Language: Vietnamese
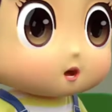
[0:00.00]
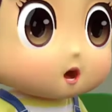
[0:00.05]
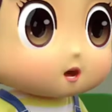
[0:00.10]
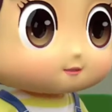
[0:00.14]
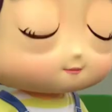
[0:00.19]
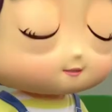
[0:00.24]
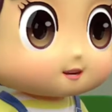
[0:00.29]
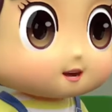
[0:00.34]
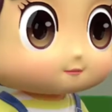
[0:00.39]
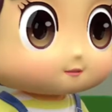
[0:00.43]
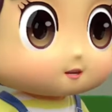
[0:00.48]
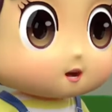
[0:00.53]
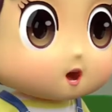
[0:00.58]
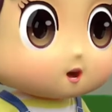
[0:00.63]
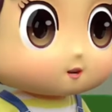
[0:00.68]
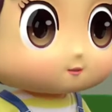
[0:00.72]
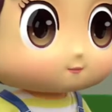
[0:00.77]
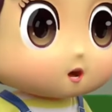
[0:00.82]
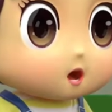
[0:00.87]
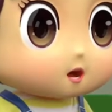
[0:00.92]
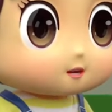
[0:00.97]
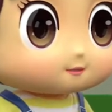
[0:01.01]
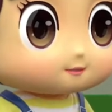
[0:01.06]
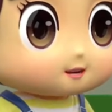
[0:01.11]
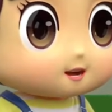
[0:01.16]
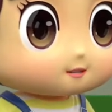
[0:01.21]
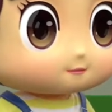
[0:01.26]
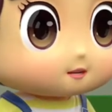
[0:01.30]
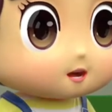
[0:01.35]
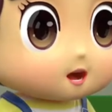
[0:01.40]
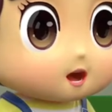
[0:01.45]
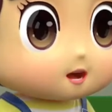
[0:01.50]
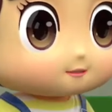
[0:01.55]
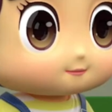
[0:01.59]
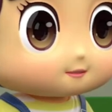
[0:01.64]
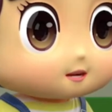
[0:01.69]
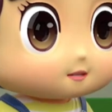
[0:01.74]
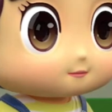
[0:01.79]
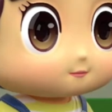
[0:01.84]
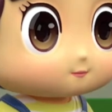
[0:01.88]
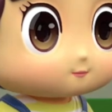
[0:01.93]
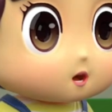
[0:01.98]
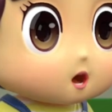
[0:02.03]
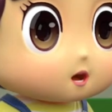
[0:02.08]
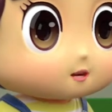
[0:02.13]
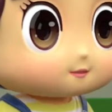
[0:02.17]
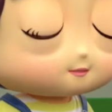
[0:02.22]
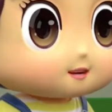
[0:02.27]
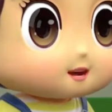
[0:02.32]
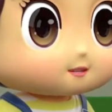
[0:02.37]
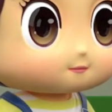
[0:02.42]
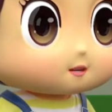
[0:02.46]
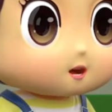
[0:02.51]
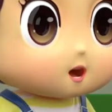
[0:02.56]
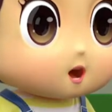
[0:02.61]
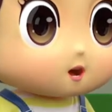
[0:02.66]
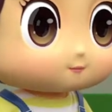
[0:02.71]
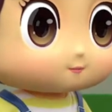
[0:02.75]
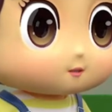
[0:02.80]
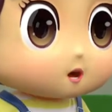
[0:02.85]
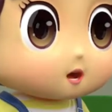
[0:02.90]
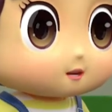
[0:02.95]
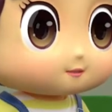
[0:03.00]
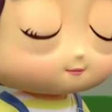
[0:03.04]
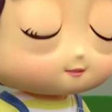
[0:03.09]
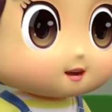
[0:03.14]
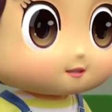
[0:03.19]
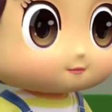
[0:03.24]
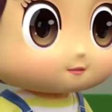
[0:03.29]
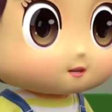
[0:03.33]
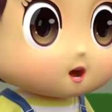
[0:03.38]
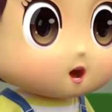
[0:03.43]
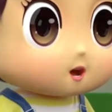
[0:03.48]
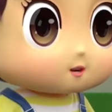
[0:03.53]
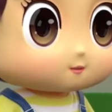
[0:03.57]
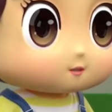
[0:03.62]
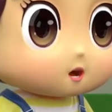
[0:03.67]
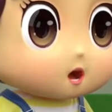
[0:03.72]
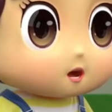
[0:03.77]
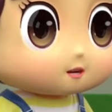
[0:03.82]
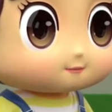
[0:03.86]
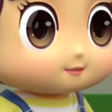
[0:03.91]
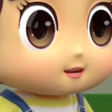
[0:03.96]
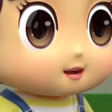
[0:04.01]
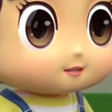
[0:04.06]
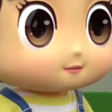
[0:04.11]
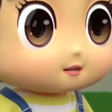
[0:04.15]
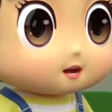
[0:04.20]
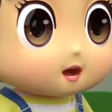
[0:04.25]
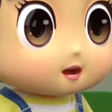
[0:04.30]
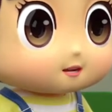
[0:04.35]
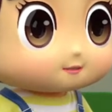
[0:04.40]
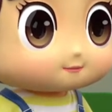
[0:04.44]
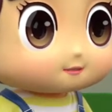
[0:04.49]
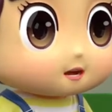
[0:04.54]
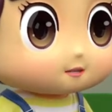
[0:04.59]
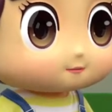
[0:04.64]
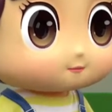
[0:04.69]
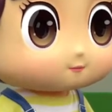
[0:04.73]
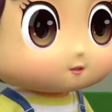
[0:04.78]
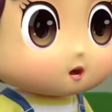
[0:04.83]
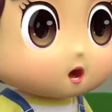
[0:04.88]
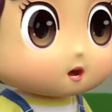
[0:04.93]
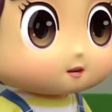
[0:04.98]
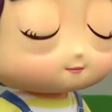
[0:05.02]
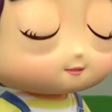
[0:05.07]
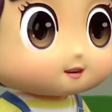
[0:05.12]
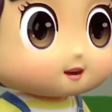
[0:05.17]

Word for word: Đúng rồi đấy. Thế đố cậu, tên của tớ, dấu sắc đánh vào chữ cái gì?